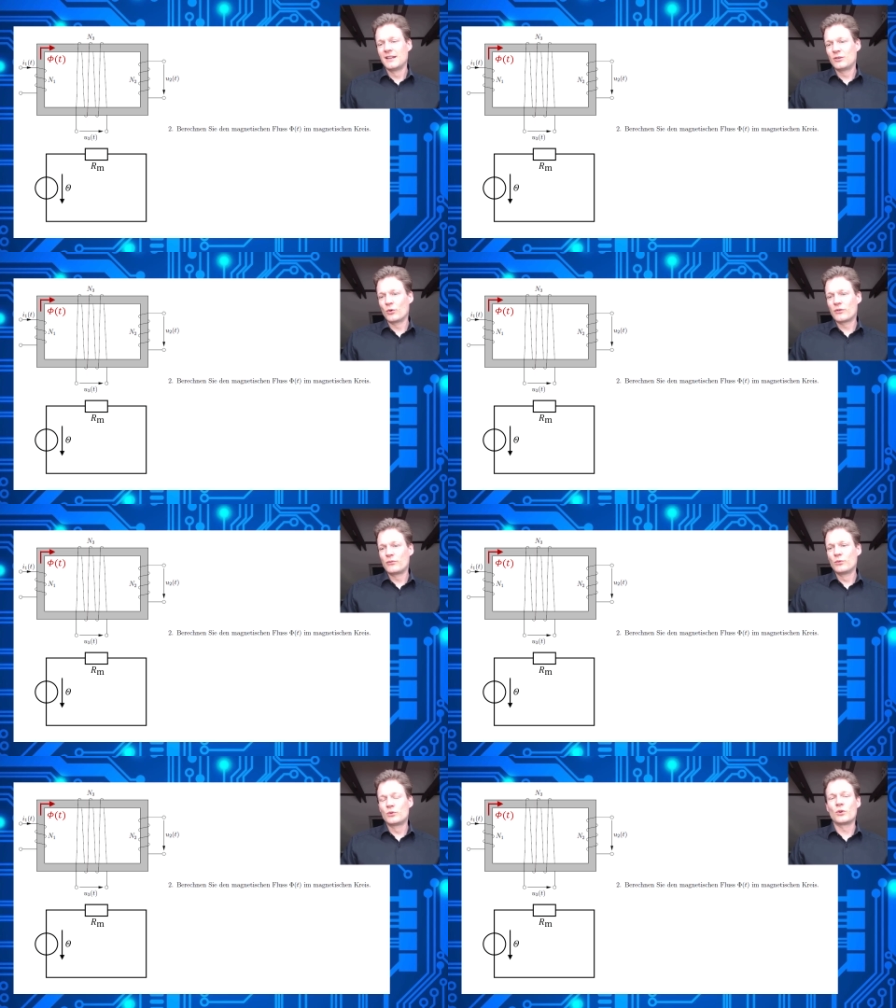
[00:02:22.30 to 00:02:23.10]

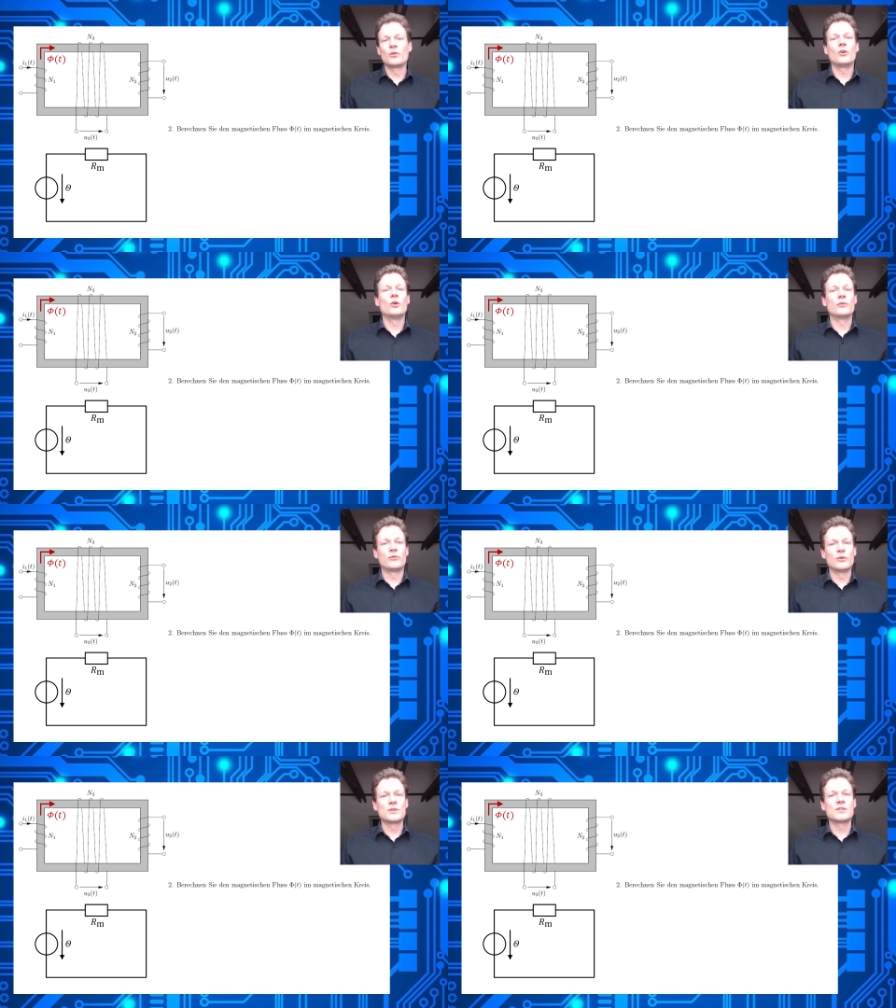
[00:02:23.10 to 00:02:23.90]
Durchflutung und
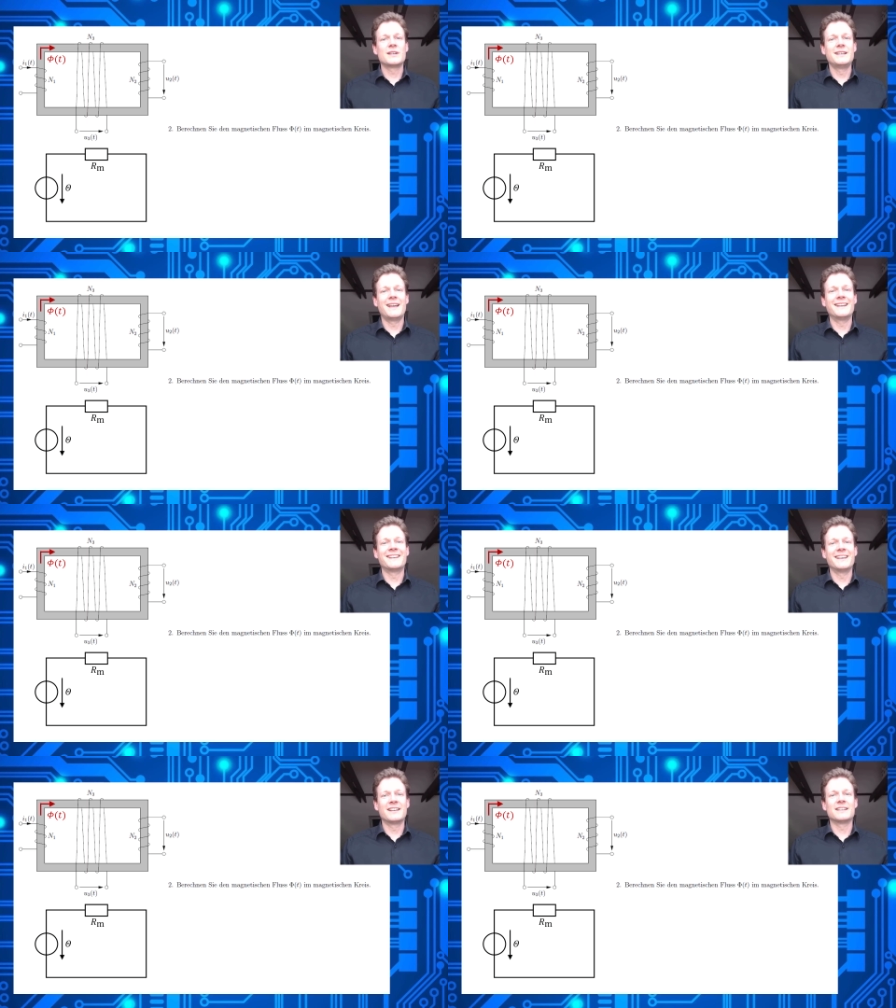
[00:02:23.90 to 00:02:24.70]
Fluss in
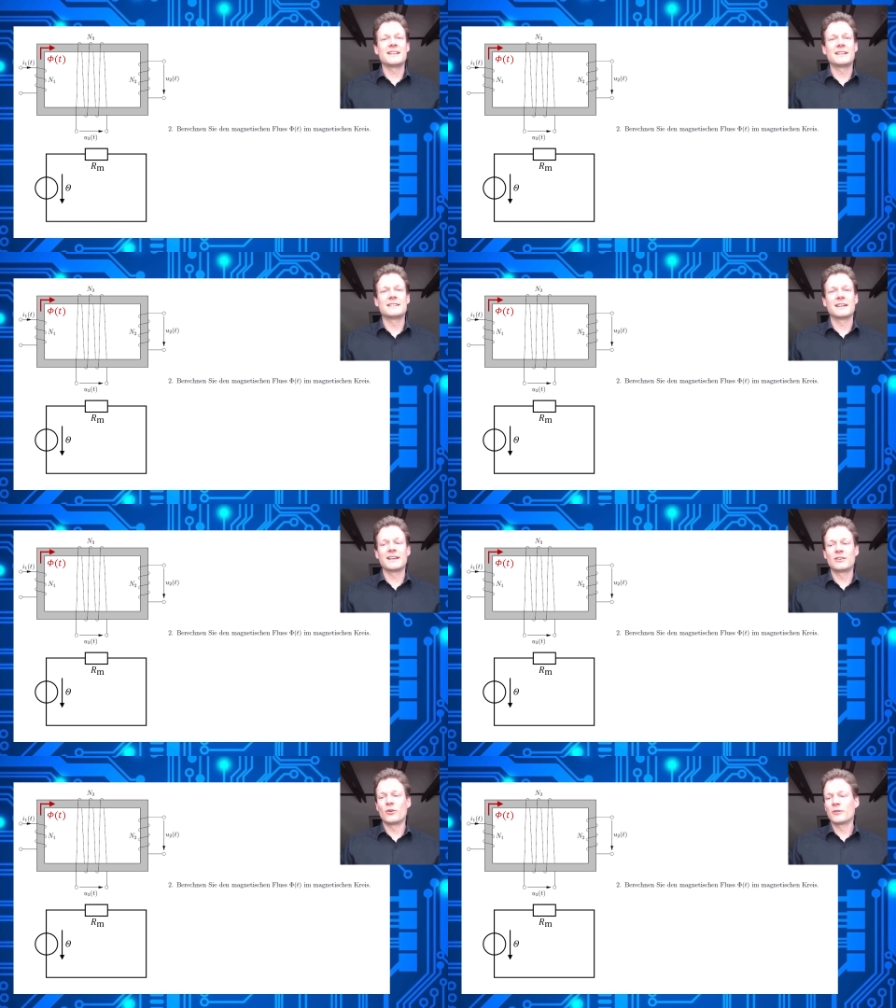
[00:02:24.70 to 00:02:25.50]
entgegengesetzte
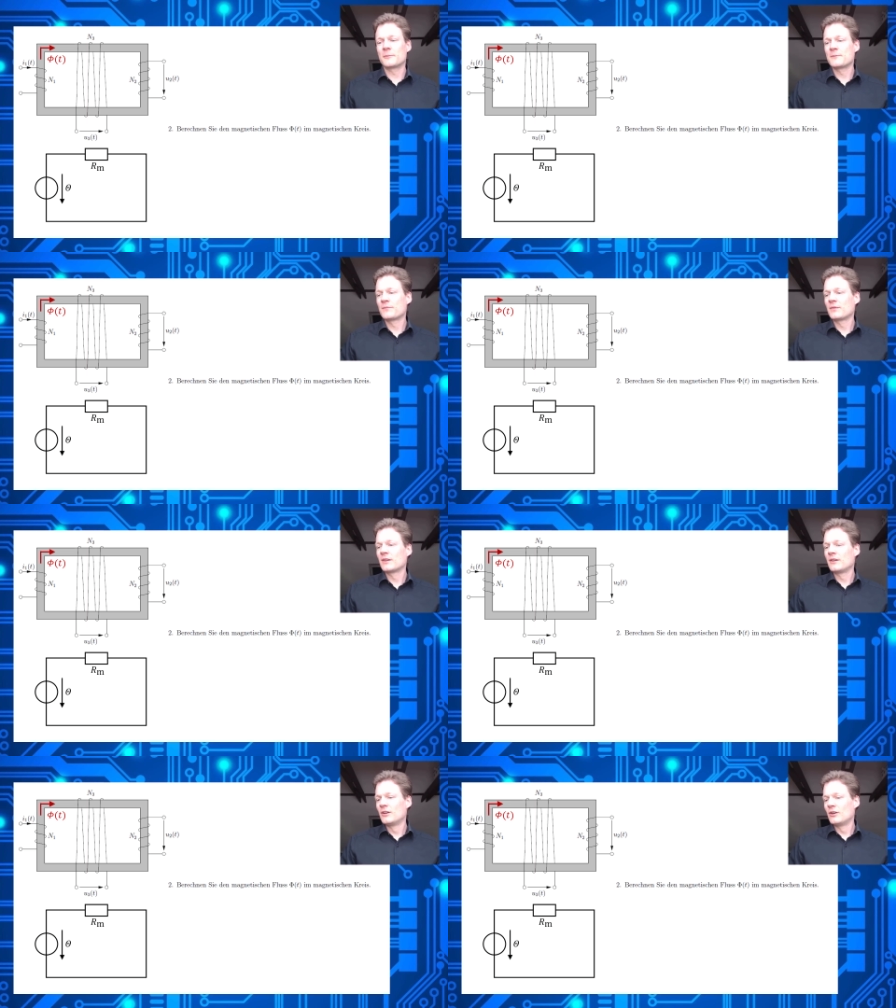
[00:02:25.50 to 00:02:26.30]
Richtungen.
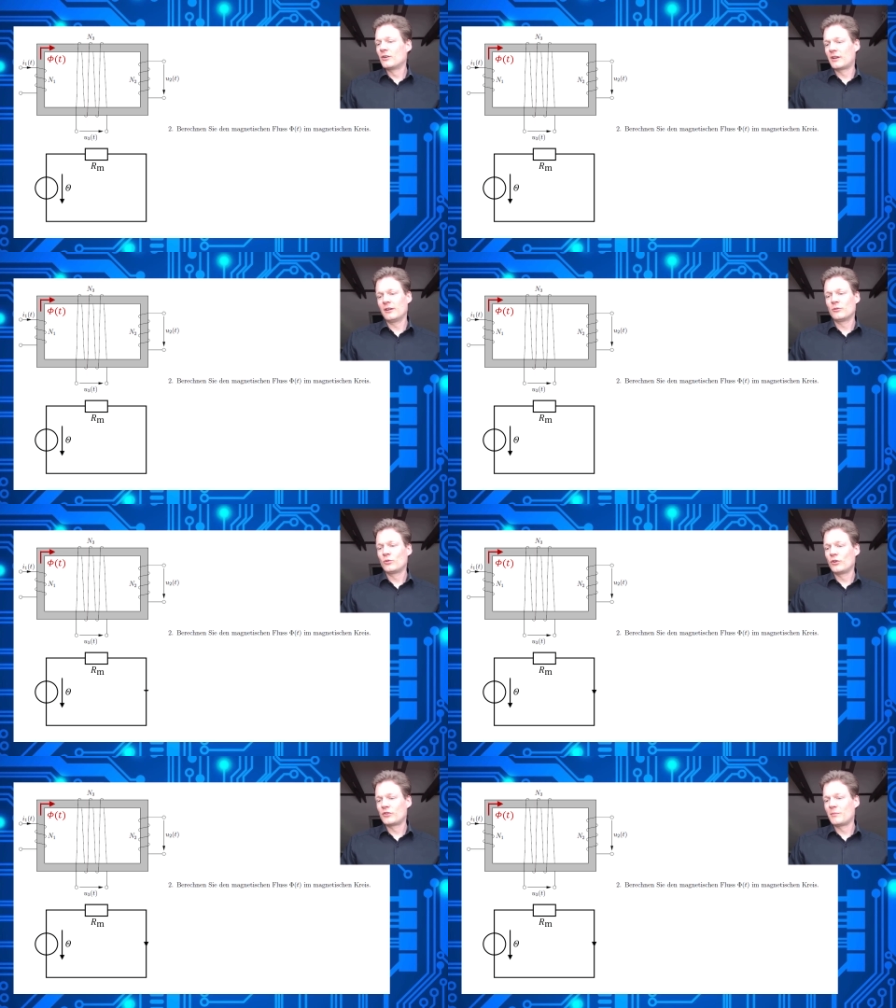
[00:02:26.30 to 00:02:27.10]
Okay,
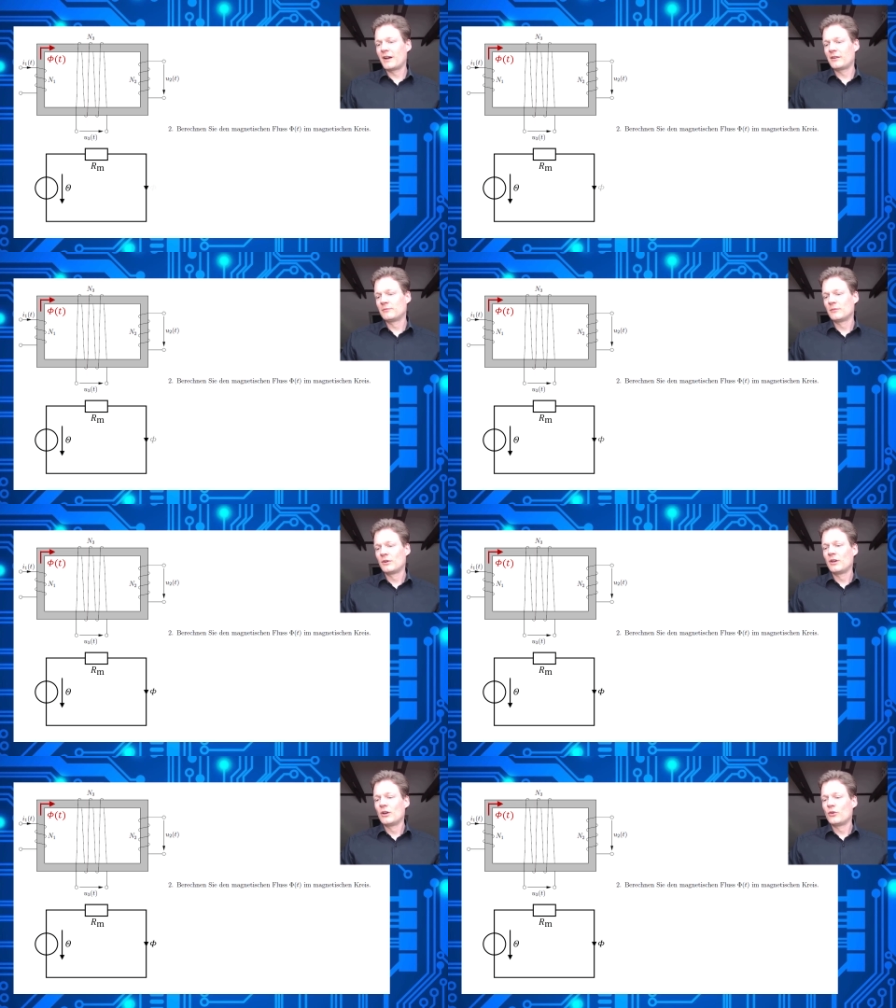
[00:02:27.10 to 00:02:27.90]
und mein
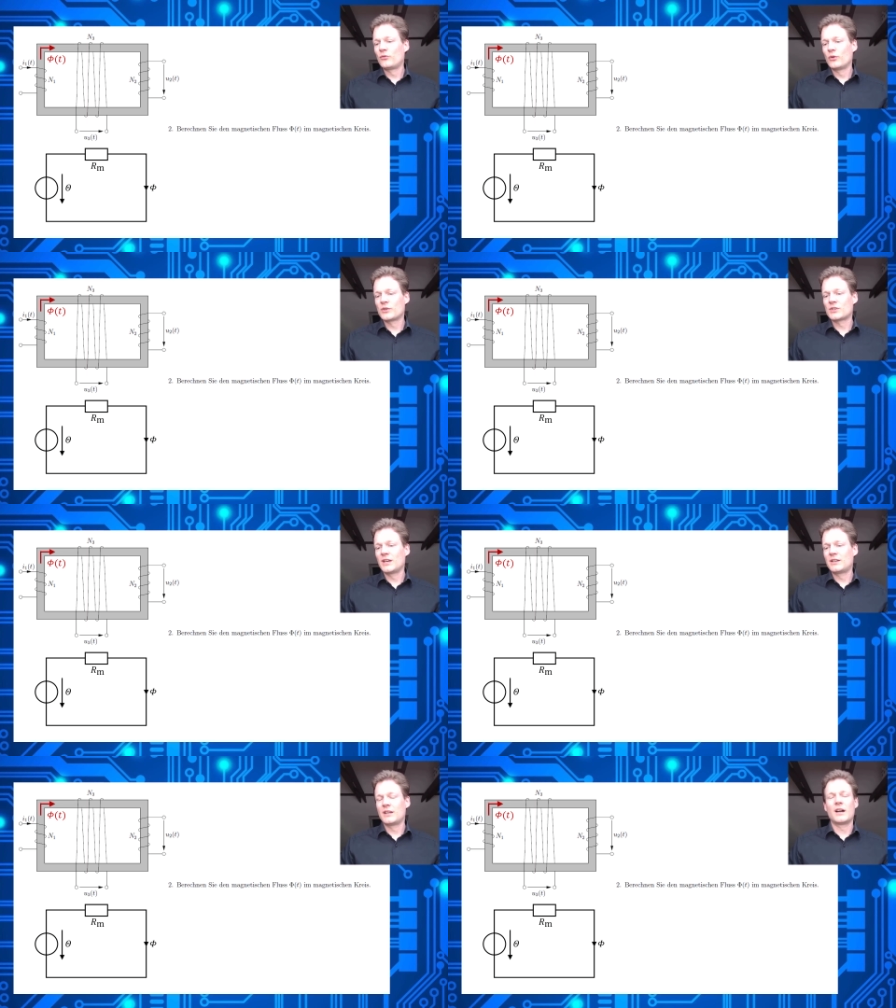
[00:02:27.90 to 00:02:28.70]
Fluss
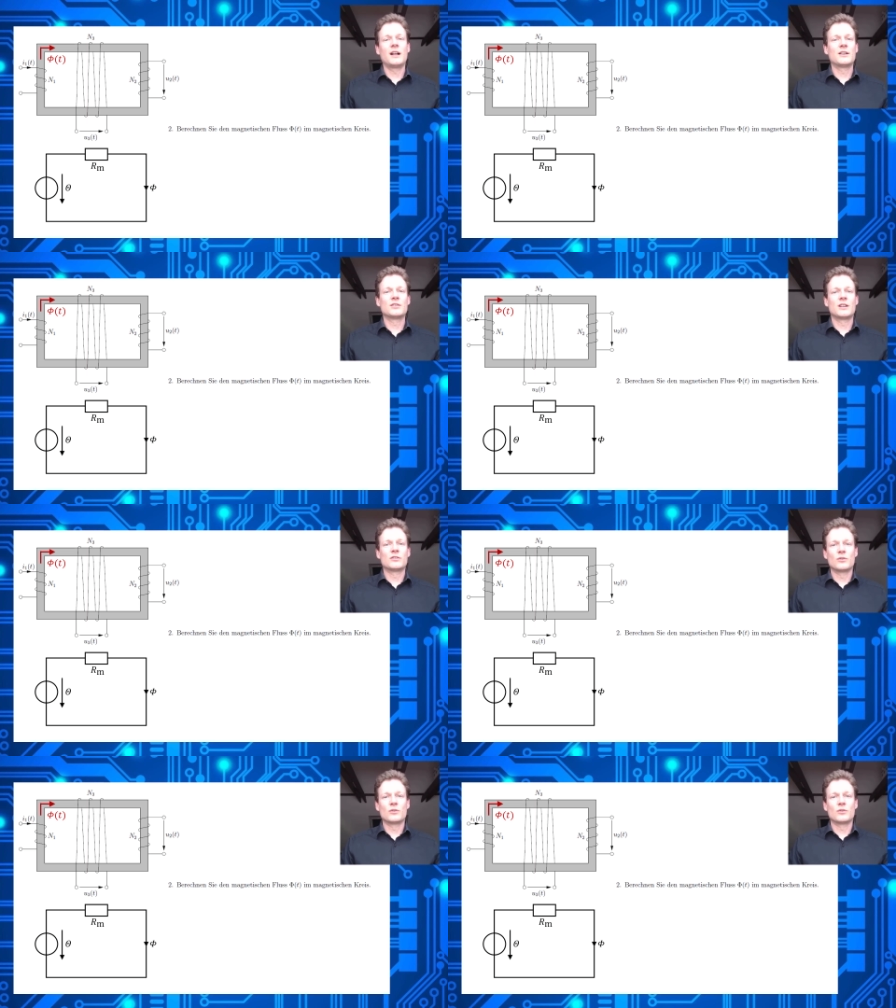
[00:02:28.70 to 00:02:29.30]
geht hier also dann